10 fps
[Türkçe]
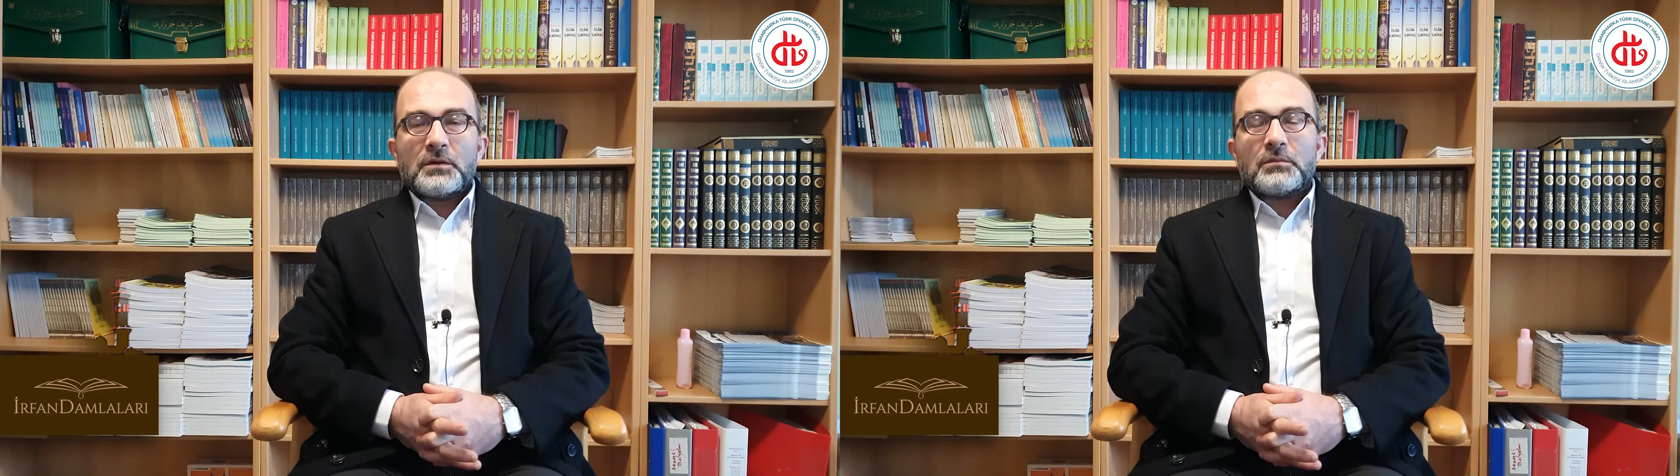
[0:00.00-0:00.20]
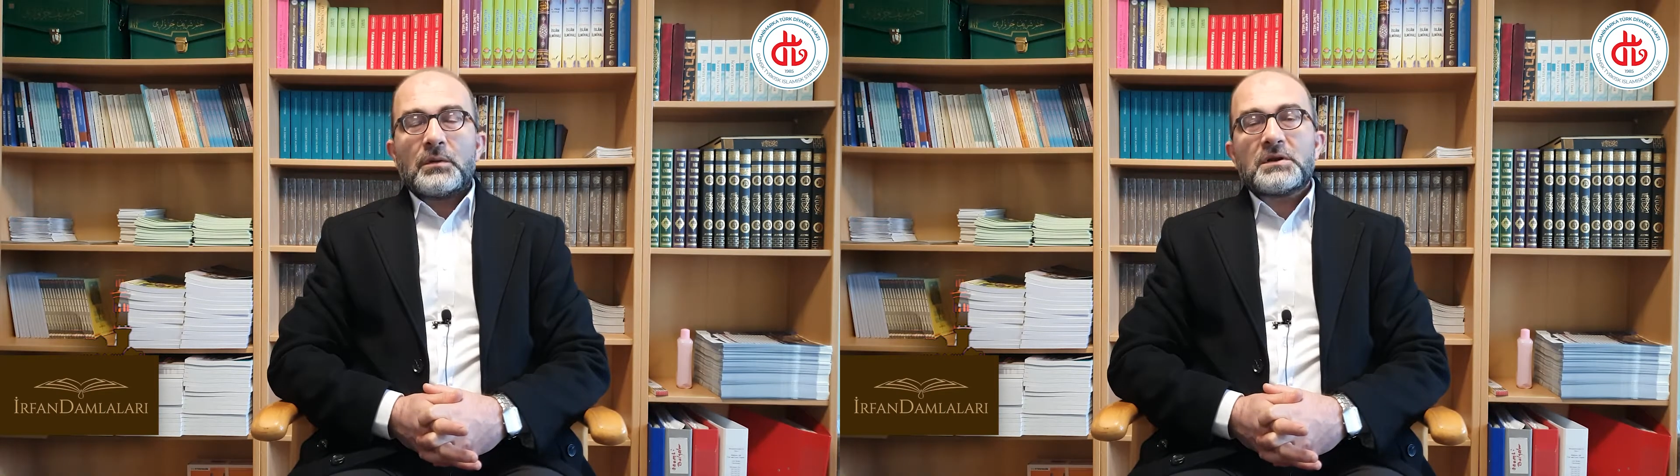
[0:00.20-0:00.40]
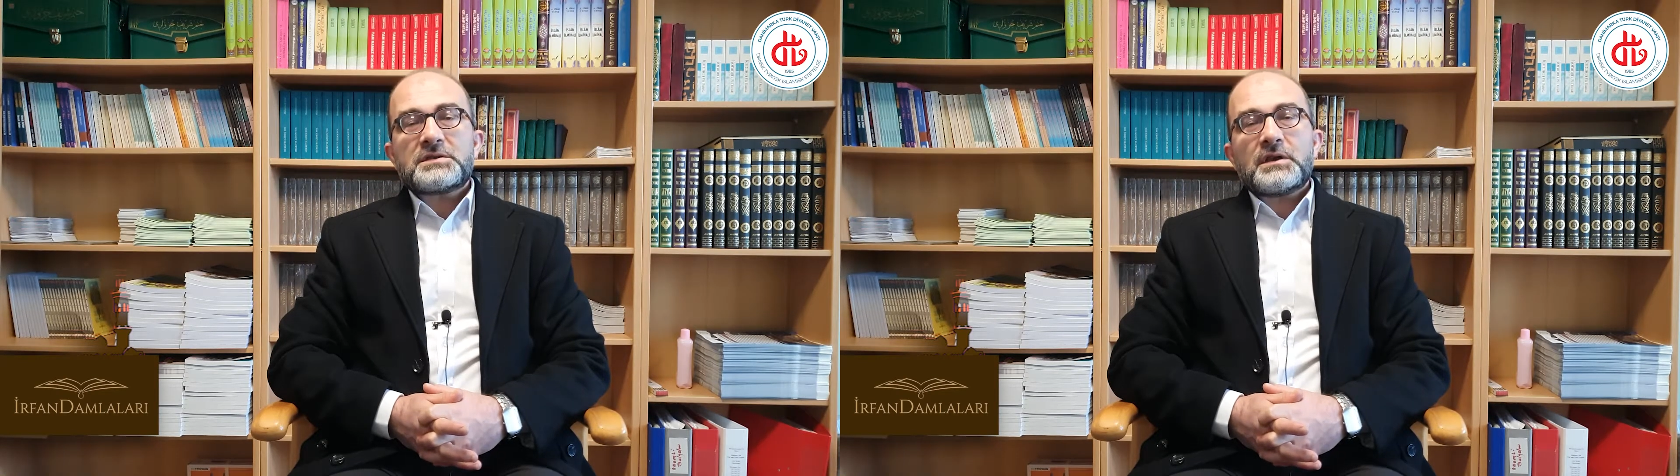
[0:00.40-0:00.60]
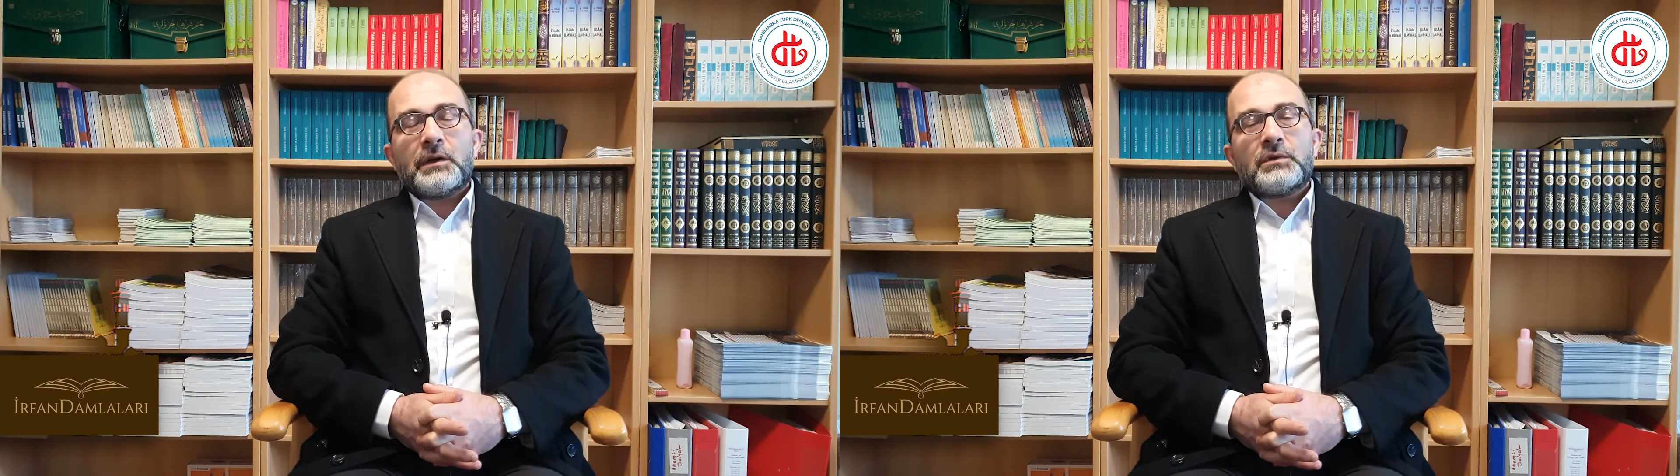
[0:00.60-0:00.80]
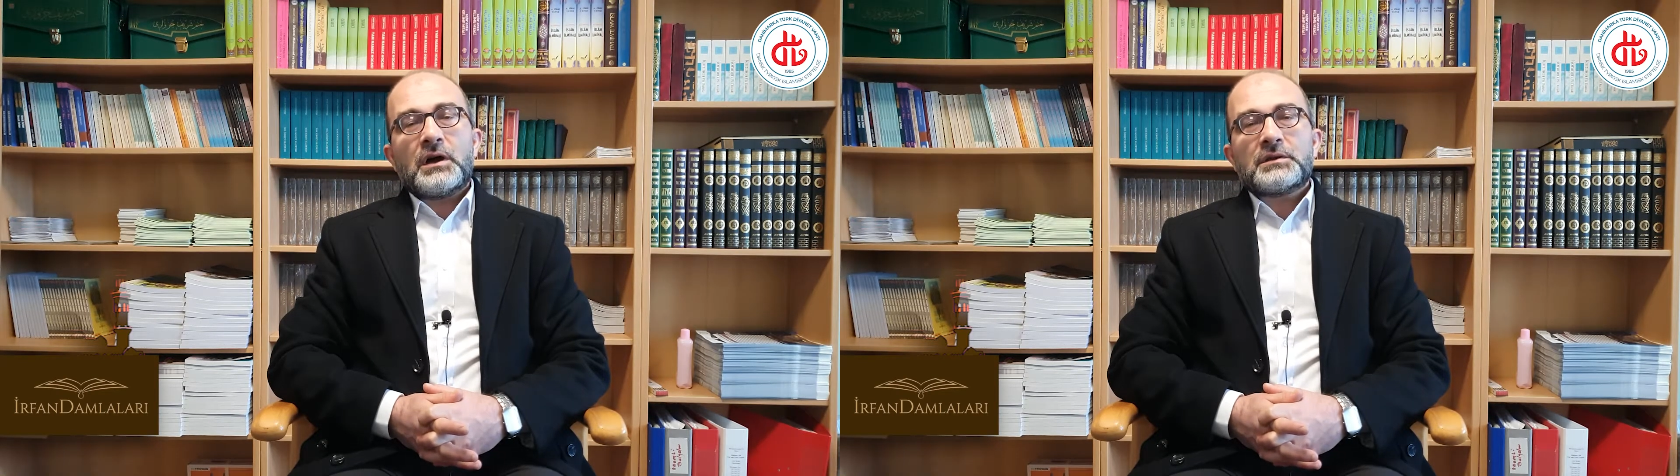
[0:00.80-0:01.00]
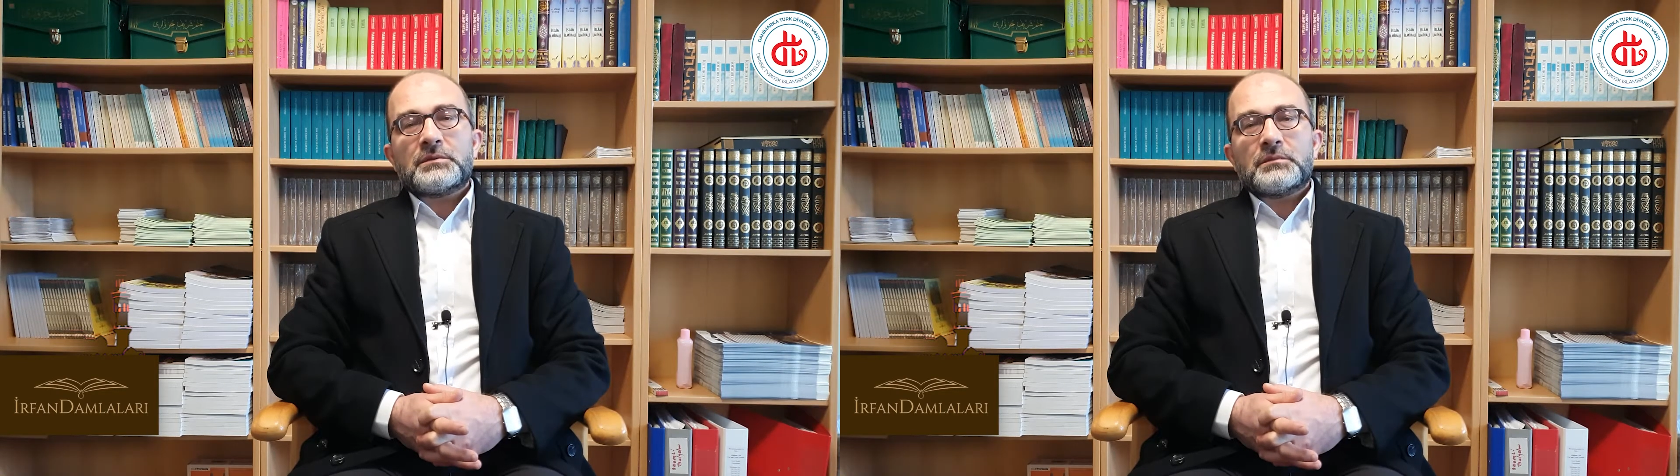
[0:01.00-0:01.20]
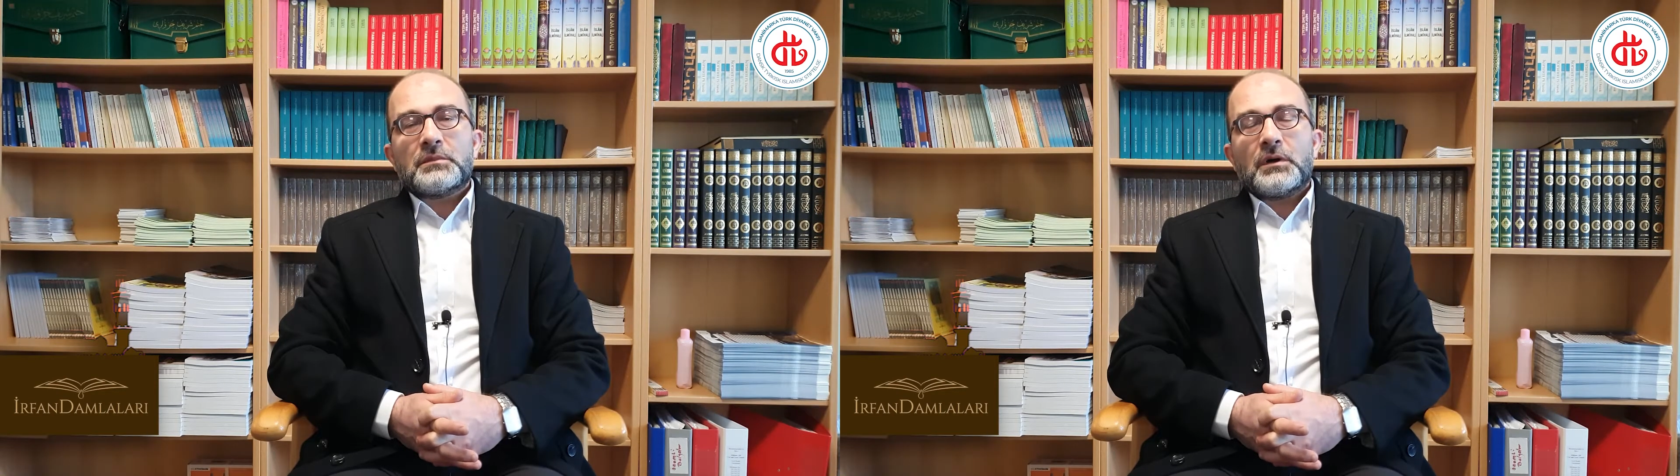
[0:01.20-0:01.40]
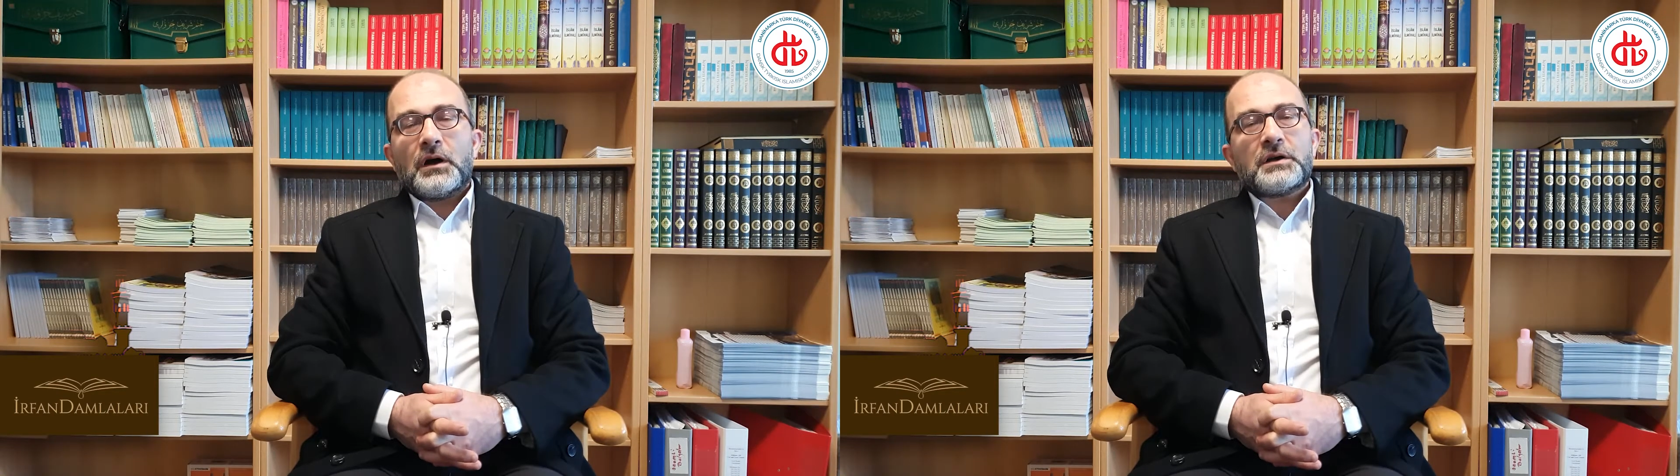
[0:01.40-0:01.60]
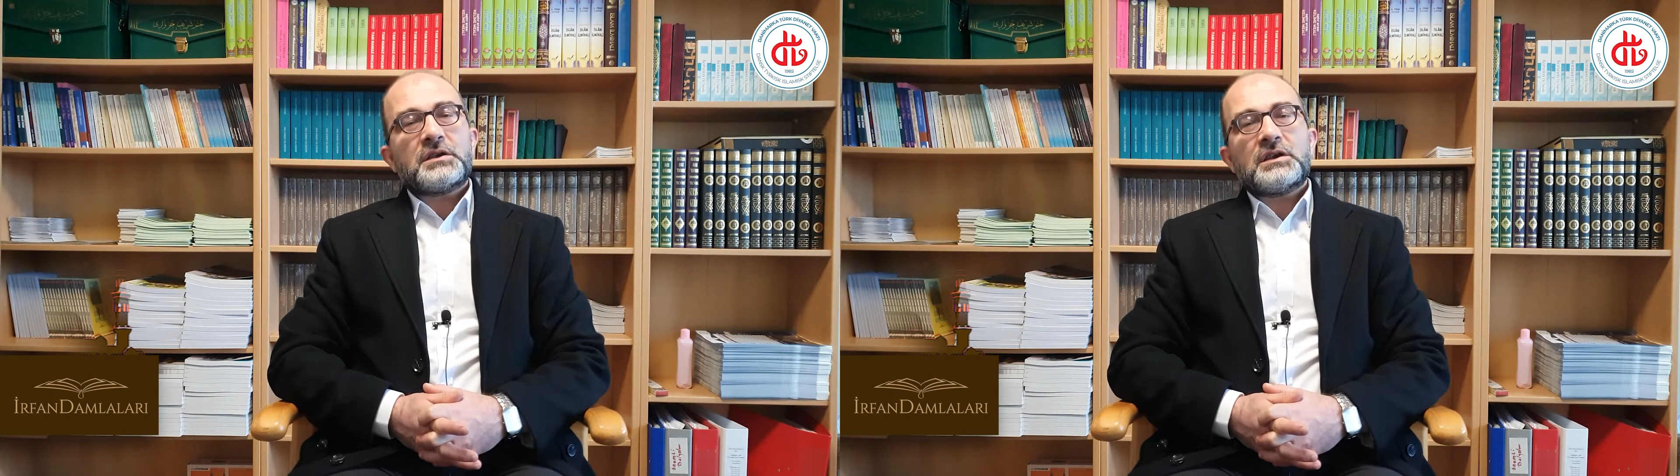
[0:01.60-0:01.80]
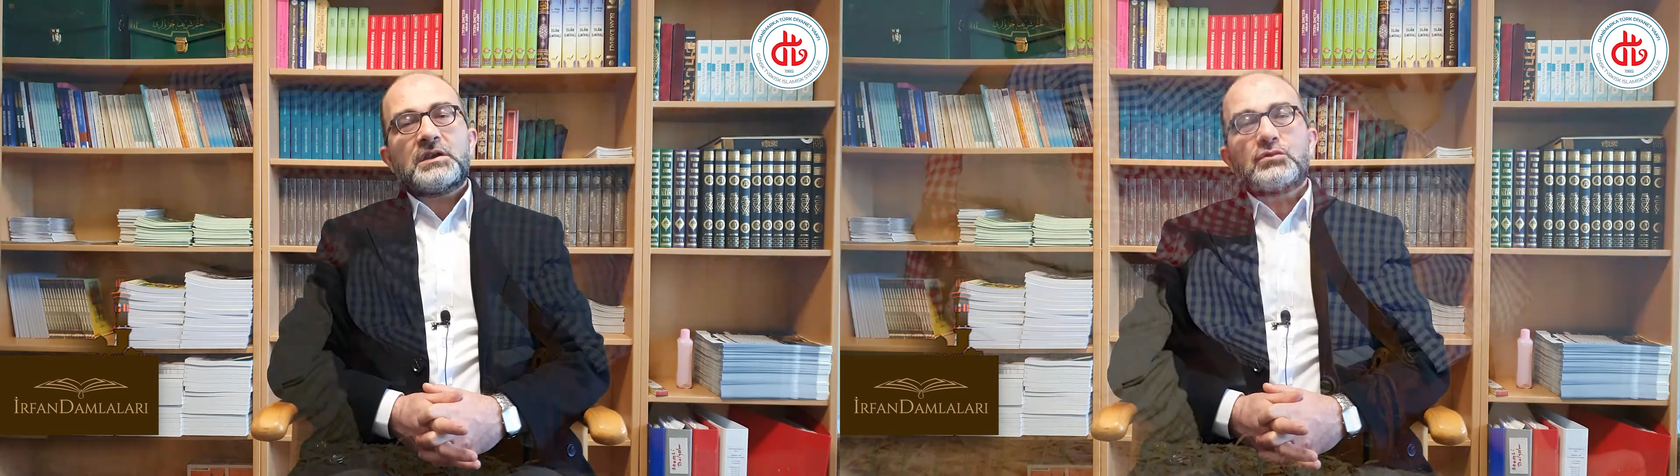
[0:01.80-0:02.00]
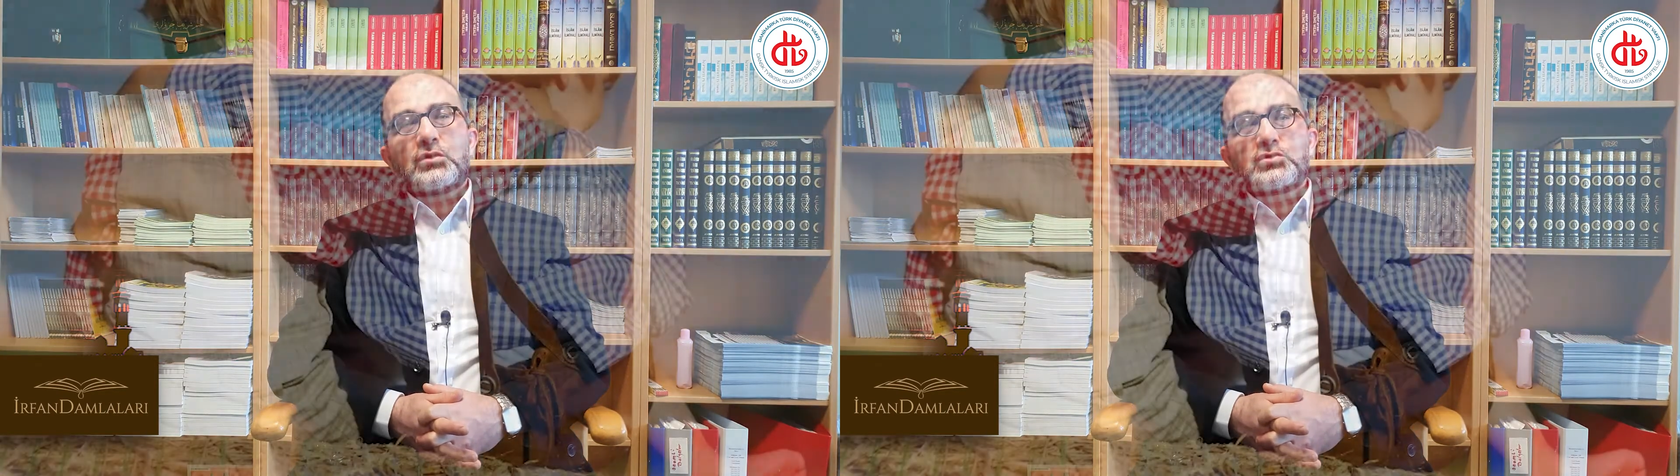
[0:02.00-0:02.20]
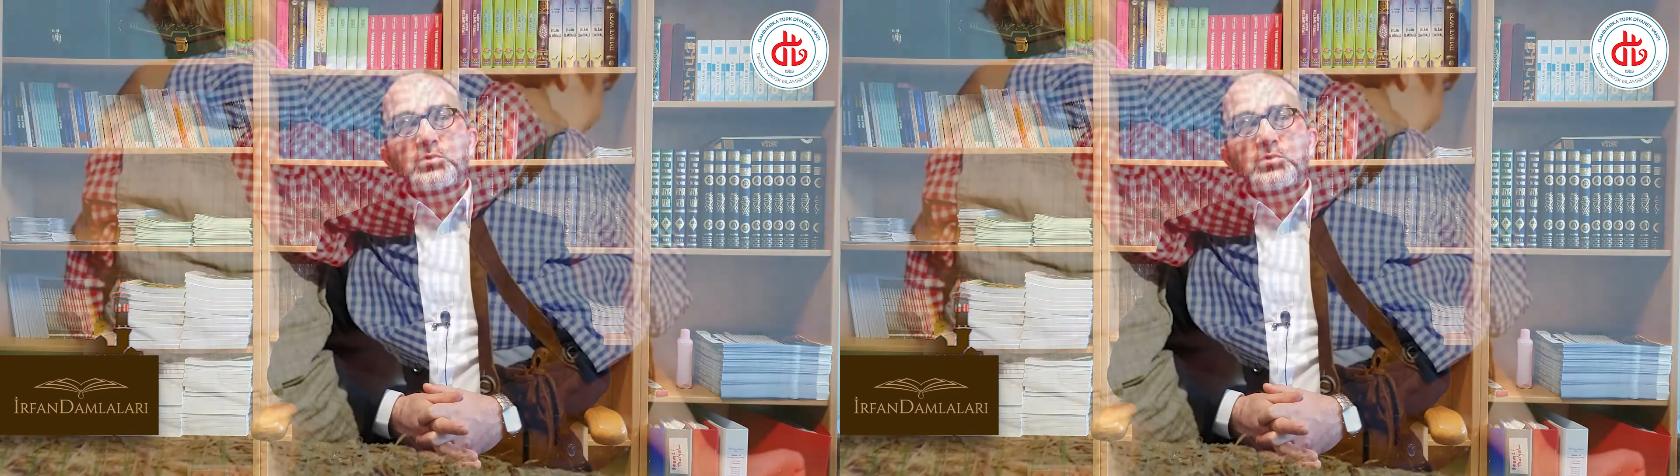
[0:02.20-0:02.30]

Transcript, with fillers: Babası evladım hakiki dost